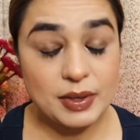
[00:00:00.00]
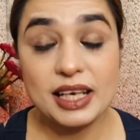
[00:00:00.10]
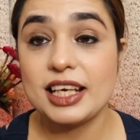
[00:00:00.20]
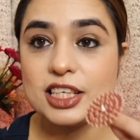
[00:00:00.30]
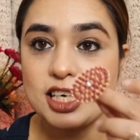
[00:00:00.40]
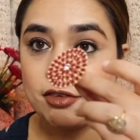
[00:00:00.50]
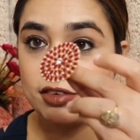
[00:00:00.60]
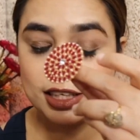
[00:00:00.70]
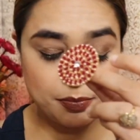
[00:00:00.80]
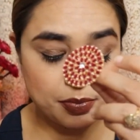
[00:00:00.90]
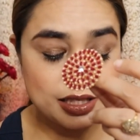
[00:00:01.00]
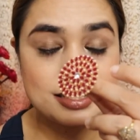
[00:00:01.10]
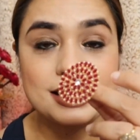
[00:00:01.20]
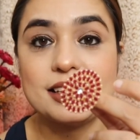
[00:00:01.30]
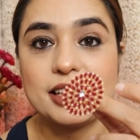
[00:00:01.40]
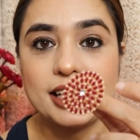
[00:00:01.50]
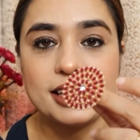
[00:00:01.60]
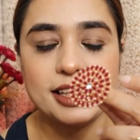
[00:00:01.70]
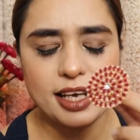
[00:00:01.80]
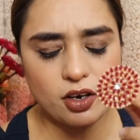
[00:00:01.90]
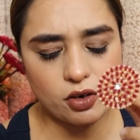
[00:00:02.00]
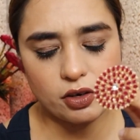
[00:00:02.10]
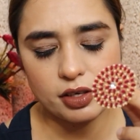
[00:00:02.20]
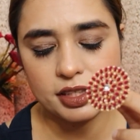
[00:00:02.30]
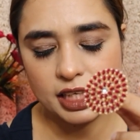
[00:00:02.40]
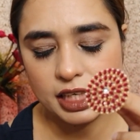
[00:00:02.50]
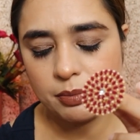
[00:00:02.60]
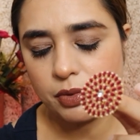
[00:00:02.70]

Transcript: मैंने ये जावेरी पर्स की रिंग ली है और ये